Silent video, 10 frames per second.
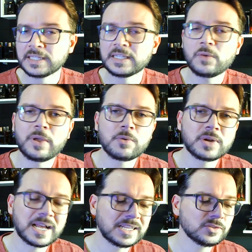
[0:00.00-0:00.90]
Não é o
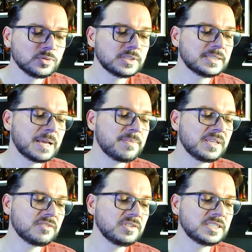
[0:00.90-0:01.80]
caso da
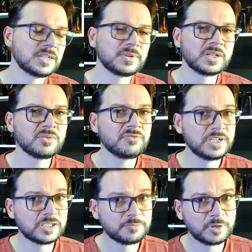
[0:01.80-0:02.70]
minha visão, eu não
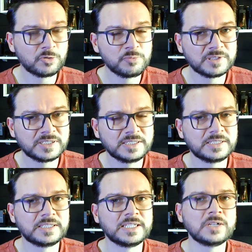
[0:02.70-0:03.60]
vejo esse perfume assim
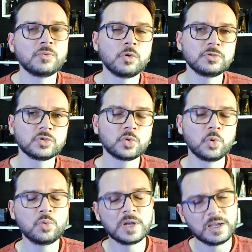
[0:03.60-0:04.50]
tão old
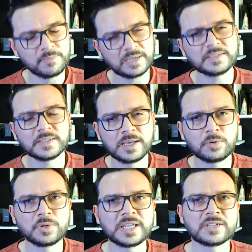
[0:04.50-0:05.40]
school, mas
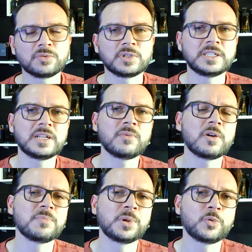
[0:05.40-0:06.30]
reconheço que não
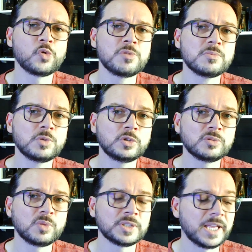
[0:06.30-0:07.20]
é um perfume
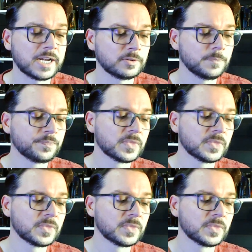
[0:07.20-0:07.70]
muito moderno.